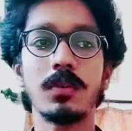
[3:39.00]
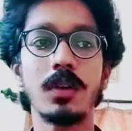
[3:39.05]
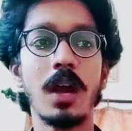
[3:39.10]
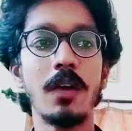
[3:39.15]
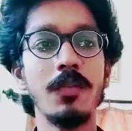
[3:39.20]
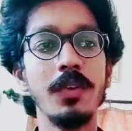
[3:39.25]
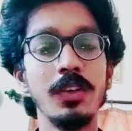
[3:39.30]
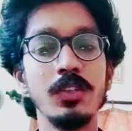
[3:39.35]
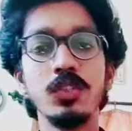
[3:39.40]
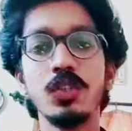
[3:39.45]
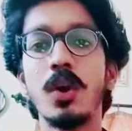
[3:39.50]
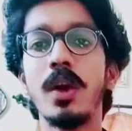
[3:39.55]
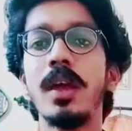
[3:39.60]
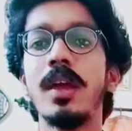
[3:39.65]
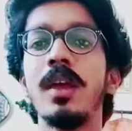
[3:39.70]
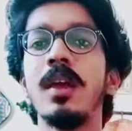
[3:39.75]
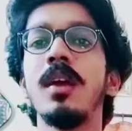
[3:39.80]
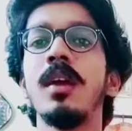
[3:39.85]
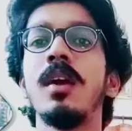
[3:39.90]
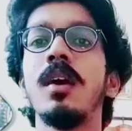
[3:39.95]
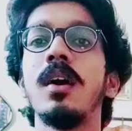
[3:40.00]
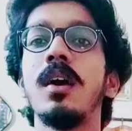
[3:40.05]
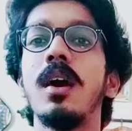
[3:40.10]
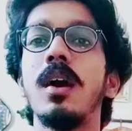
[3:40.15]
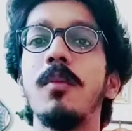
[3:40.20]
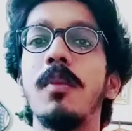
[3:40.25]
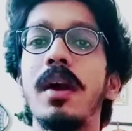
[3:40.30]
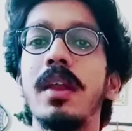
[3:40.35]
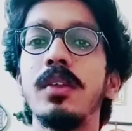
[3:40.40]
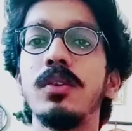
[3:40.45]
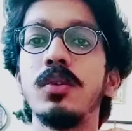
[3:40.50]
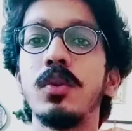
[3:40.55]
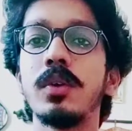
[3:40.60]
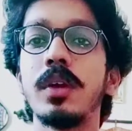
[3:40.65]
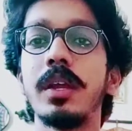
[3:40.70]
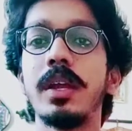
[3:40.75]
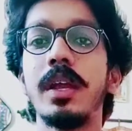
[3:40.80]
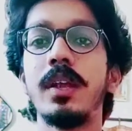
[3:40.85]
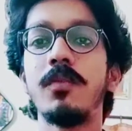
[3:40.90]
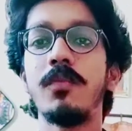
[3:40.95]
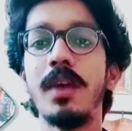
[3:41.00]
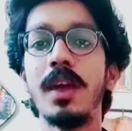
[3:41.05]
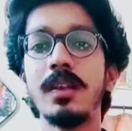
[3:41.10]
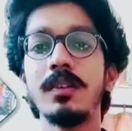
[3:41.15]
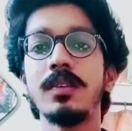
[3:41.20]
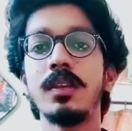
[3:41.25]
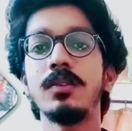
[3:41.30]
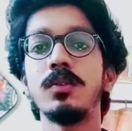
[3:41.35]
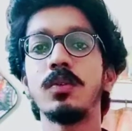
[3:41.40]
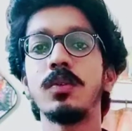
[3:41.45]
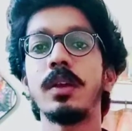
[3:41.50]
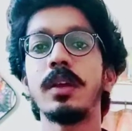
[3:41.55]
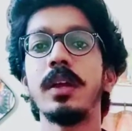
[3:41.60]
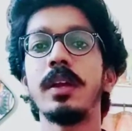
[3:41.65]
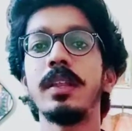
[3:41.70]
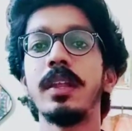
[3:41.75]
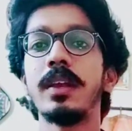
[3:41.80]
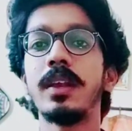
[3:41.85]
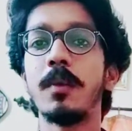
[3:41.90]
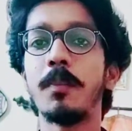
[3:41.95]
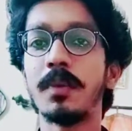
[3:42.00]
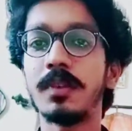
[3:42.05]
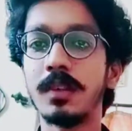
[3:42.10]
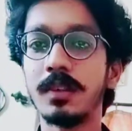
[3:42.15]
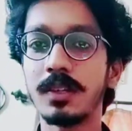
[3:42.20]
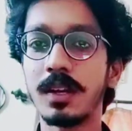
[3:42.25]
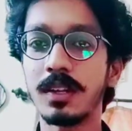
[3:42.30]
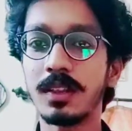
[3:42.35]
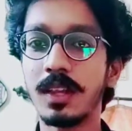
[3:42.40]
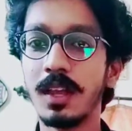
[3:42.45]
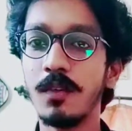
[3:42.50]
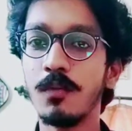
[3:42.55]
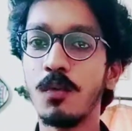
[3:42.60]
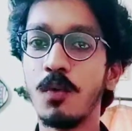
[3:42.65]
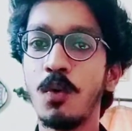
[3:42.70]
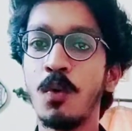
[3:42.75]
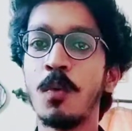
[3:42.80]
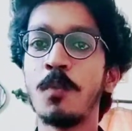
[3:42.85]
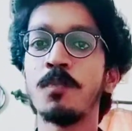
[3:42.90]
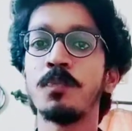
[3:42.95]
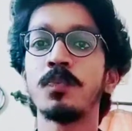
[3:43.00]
काफ़ी इन्जॉय हमारे जो क्रिकेट फैंस हैं जो क्रिकेट देखना पसंद करते हैं वो